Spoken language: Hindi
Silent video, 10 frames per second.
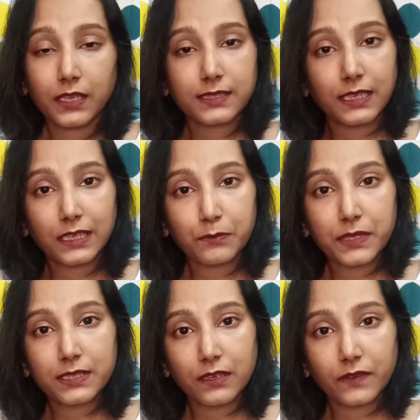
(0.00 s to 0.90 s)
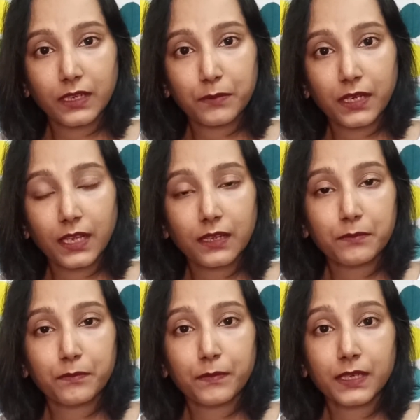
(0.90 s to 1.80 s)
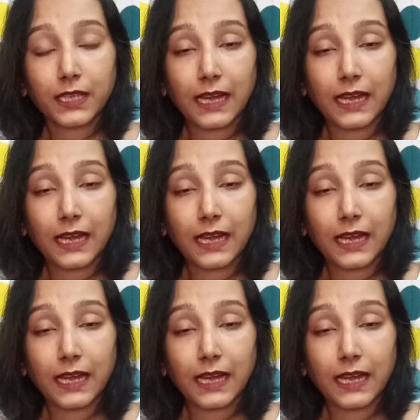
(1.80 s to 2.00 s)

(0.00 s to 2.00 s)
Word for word: सिंगल पीस अवेलेबल है बट